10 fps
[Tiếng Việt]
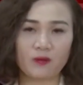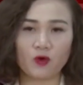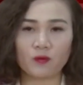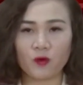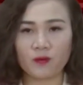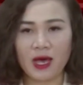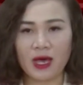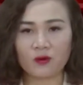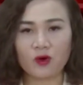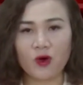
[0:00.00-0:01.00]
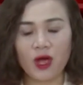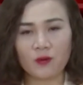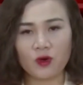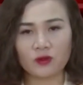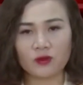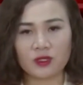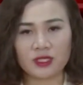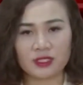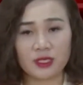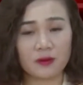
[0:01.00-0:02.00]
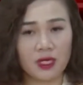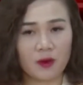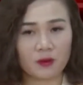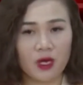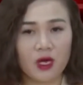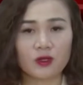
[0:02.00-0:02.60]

143 quốc lộ 21 thuộc thị trấn Mỹ Lộc,